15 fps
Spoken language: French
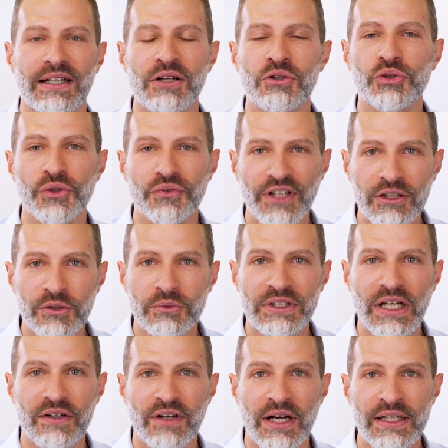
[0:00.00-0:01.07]
Là où je suis fier de mon
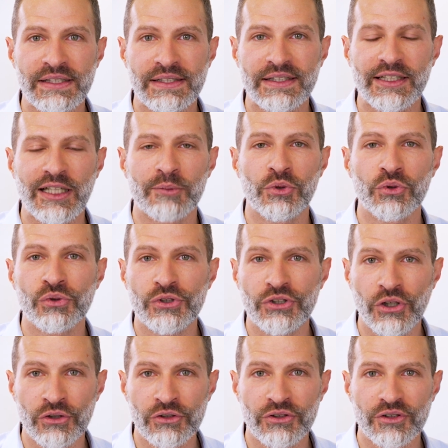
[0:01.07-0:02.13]
travail, c'est qu'il a beaucoup de
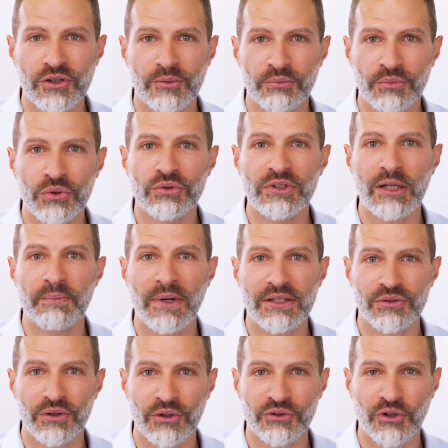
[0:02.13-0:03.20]
sens, beaucoup d'impact
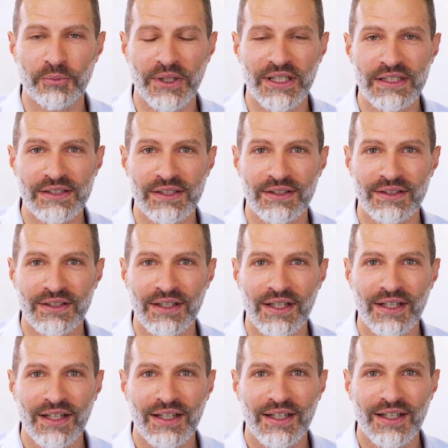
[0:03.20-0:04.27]
sur l'entreprise.
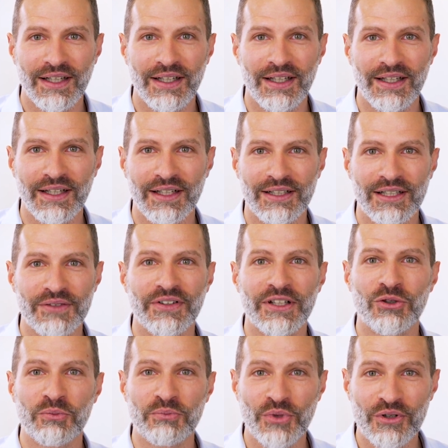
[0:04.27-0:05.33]
Et l'effet
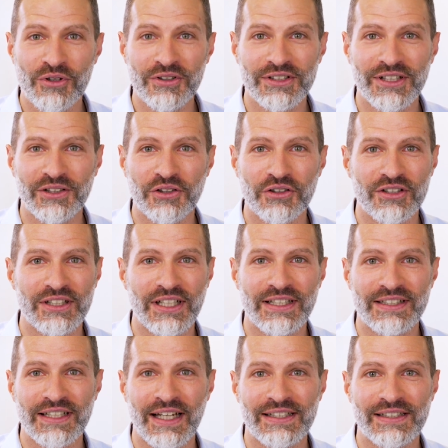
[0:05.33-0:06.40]
combo, c'est que je
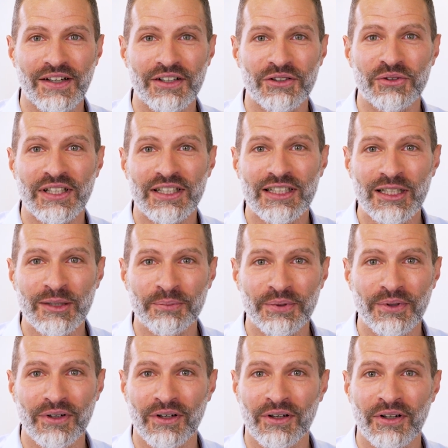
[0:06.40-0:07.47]
l'exerce avec une équipe
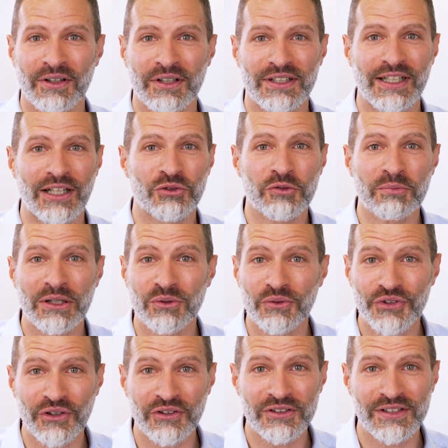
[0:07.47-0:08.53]
euh, qui a toute ma
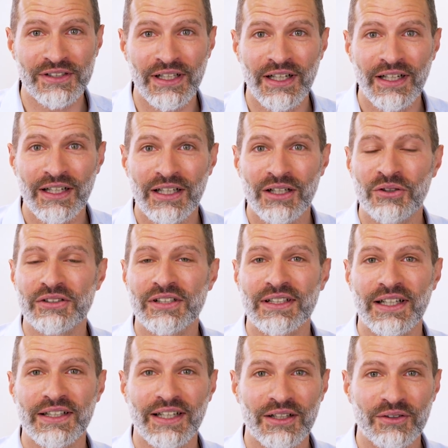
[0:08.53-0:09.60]
confiance et au sein de
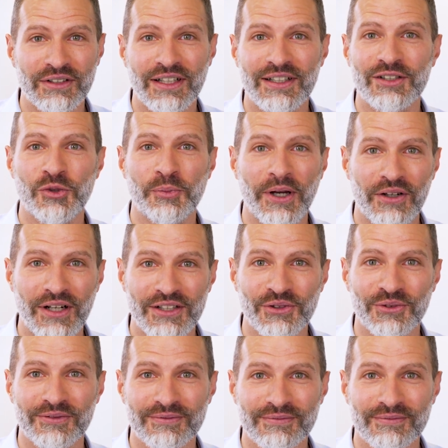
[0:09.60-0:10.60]
laquelle on a des super relations.